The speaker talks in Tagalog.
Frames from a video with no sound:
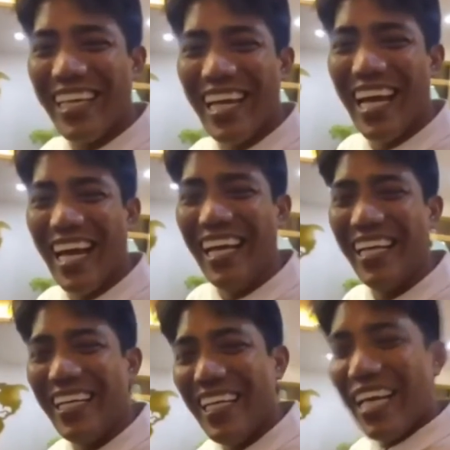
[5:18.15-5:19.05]
Ha?
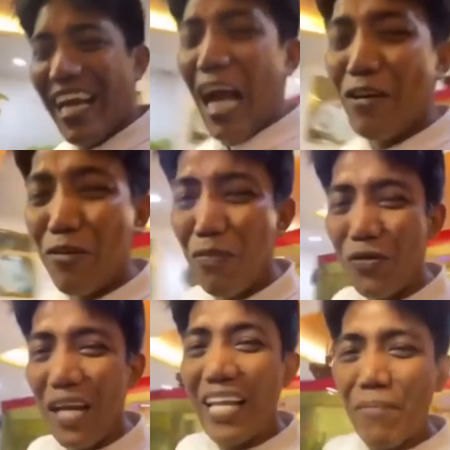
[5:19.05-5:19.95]
Ngayon
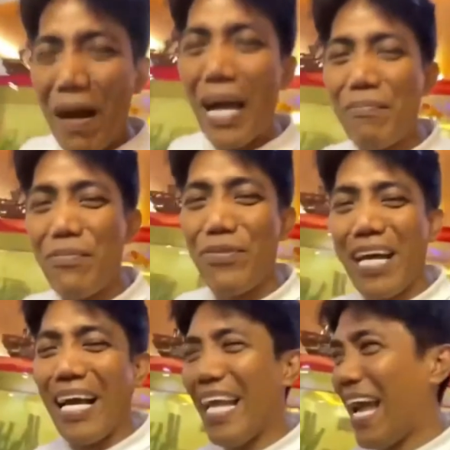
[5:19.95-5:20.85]
muna, yabangan muna
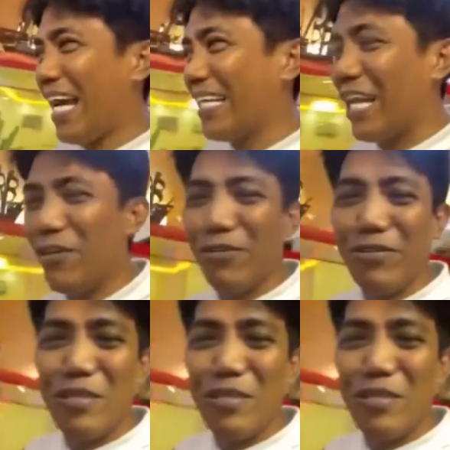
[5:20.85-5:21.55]
kailangan ngayon.